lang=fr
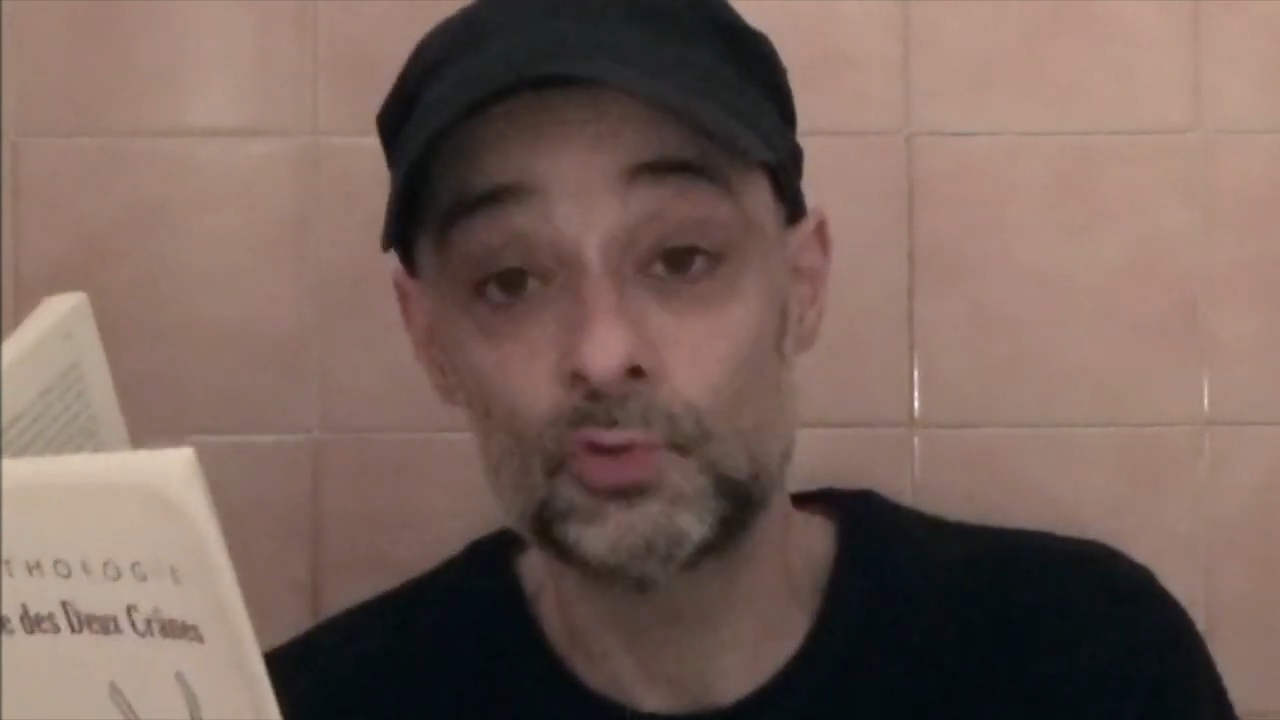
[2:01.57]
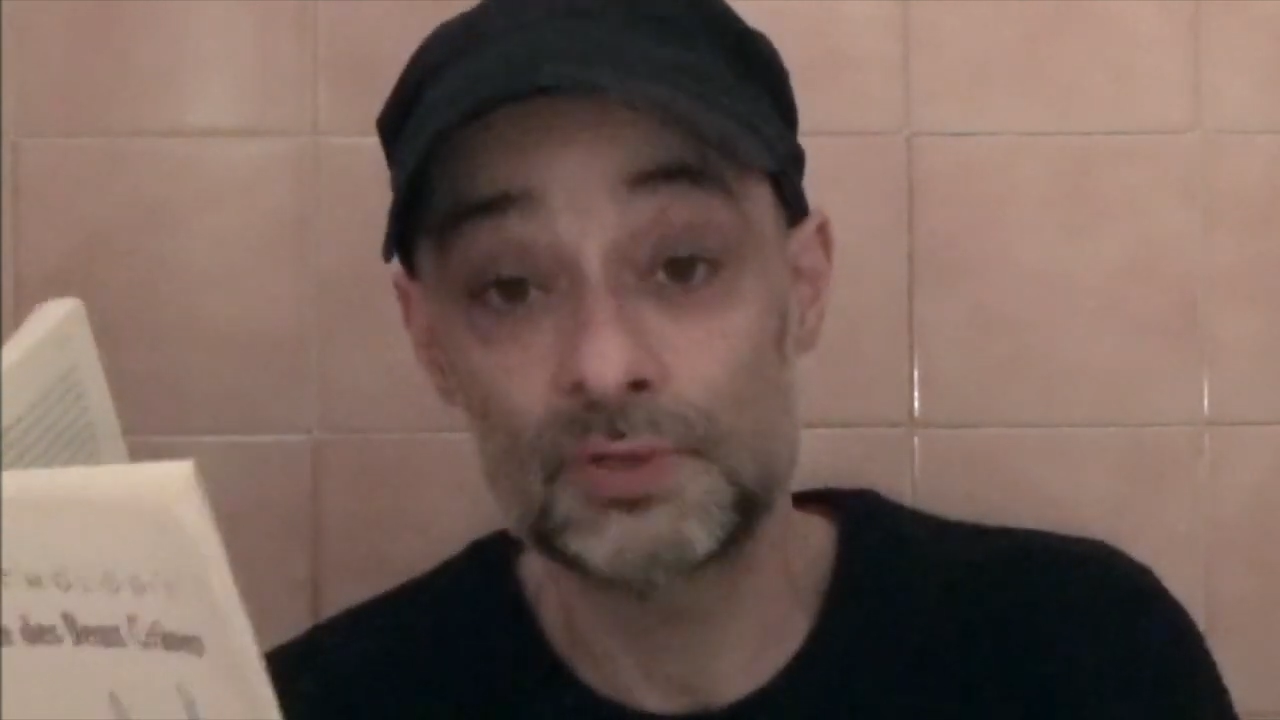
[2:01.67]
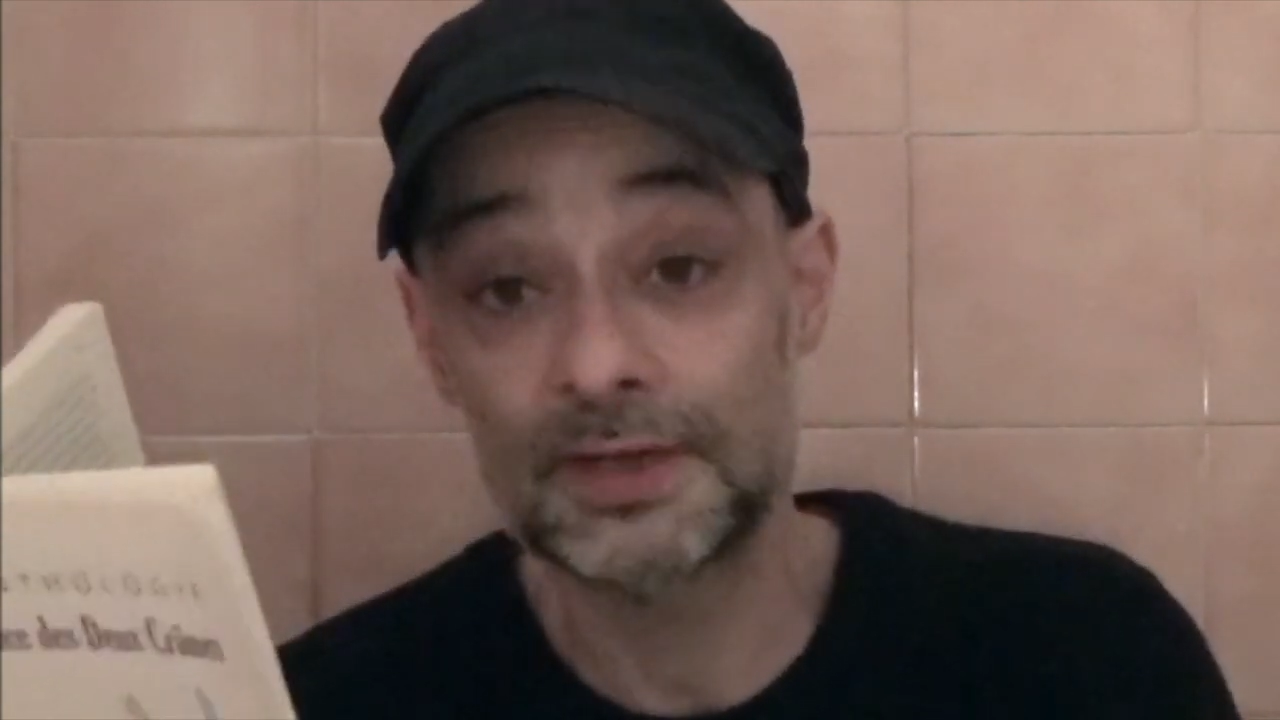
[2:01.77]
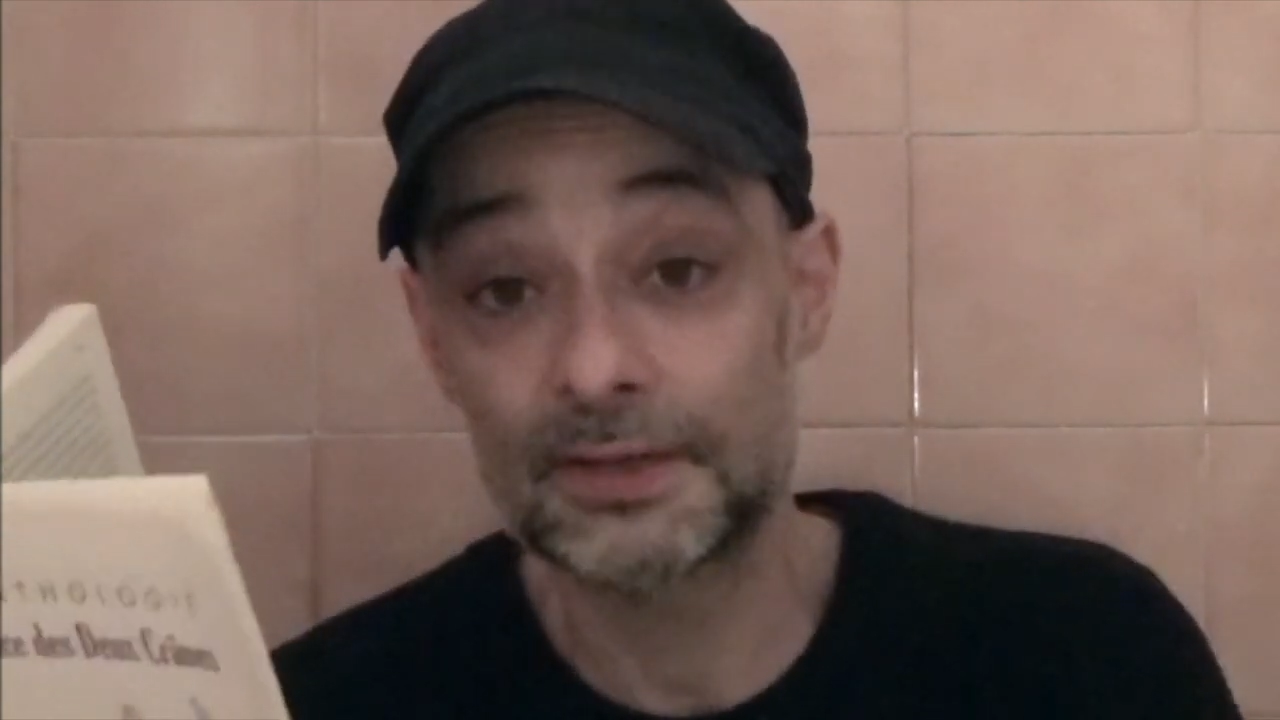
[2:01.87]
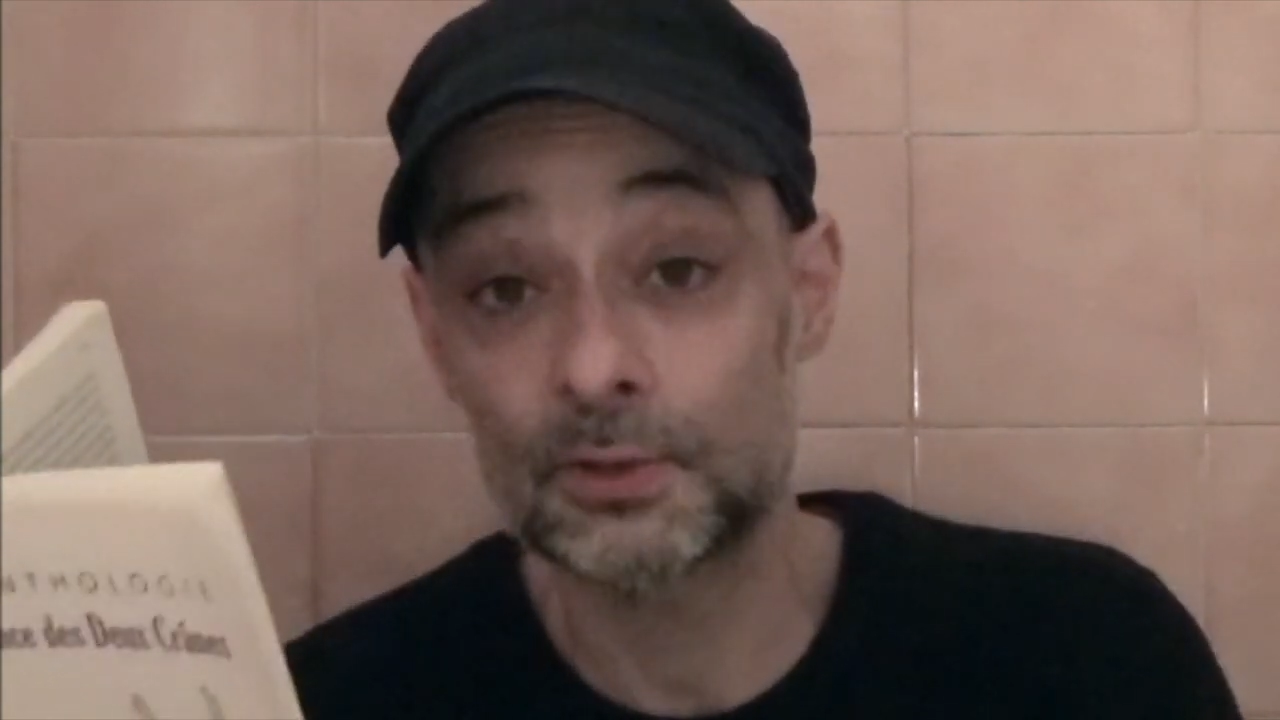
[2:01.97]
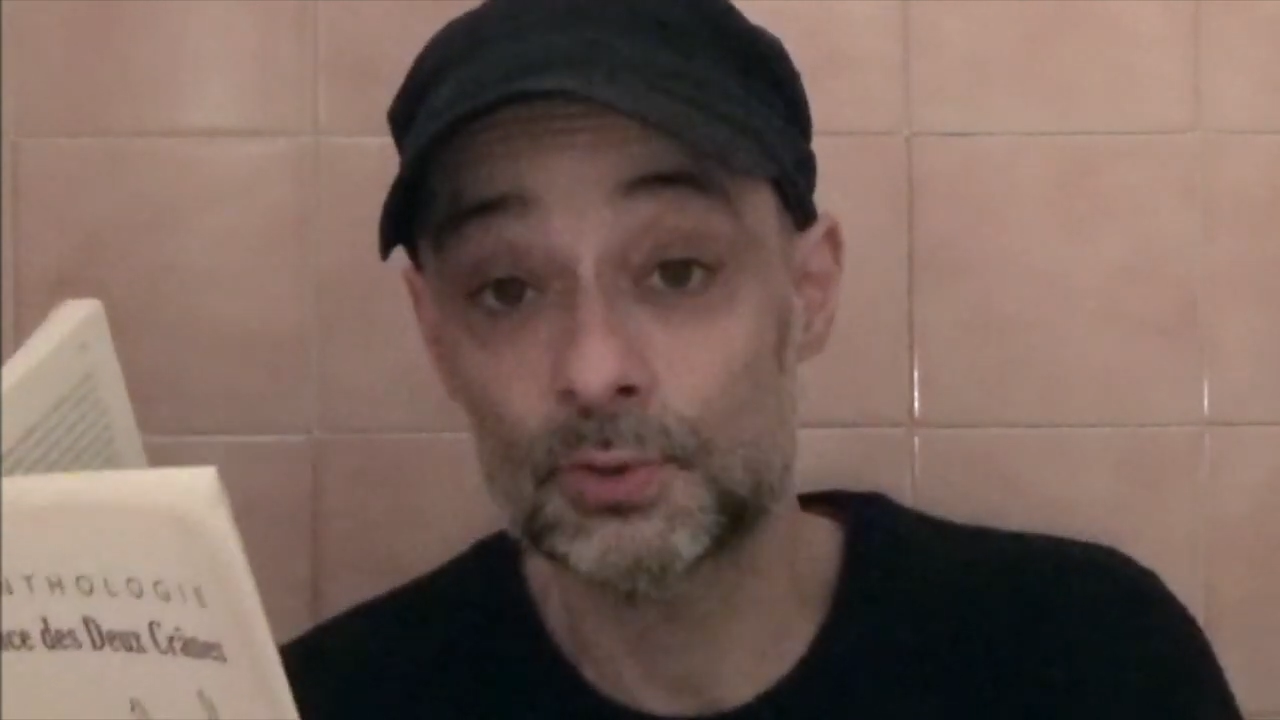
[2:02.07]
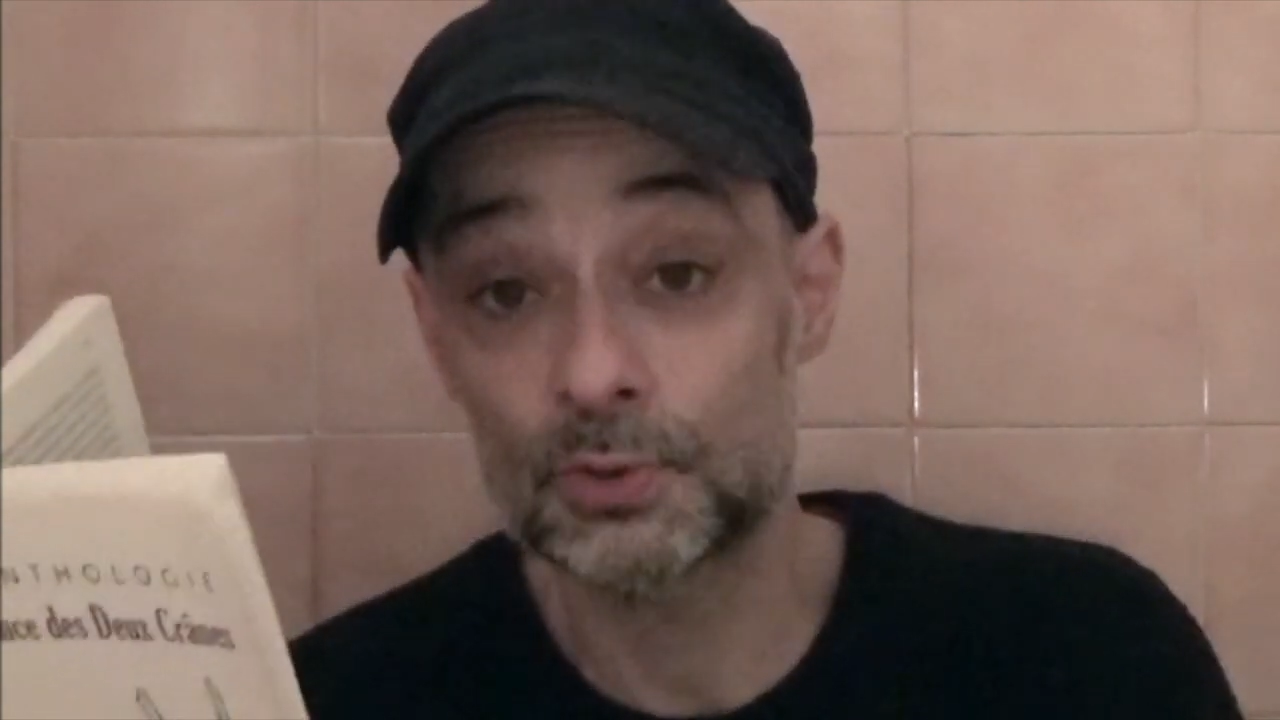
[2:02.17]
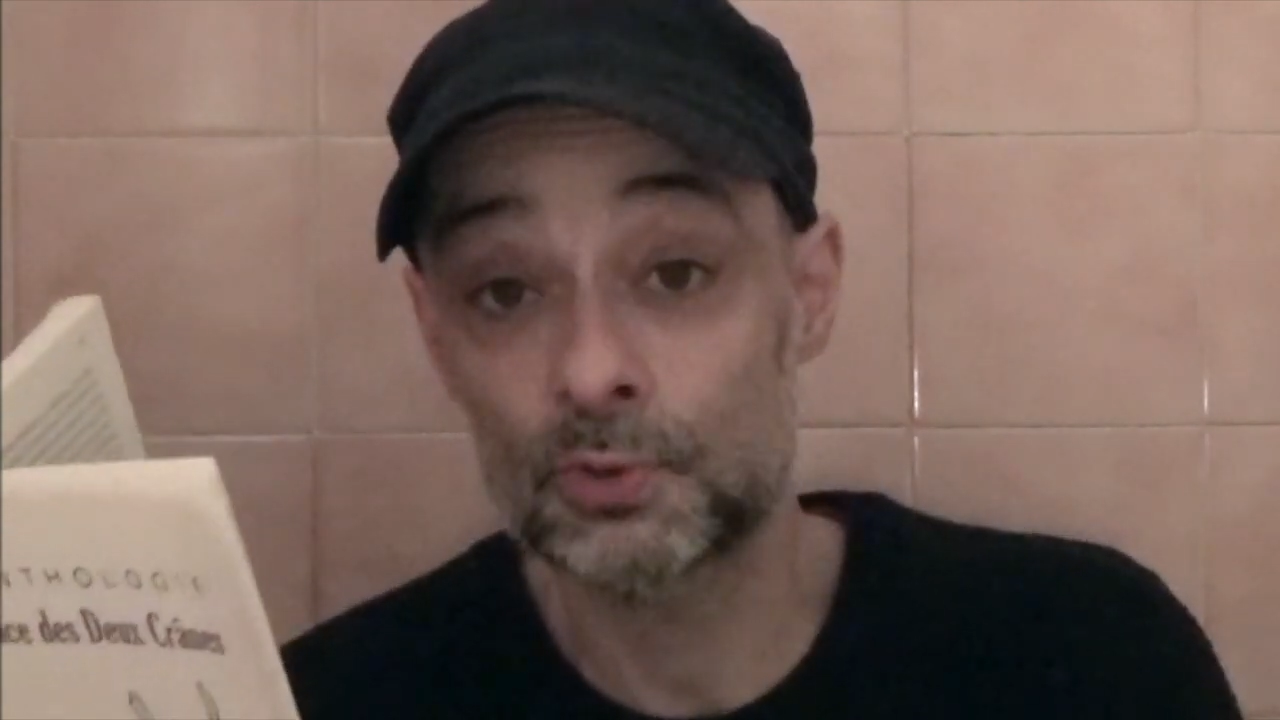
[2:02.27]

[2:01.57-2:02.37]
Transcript: toute l'attention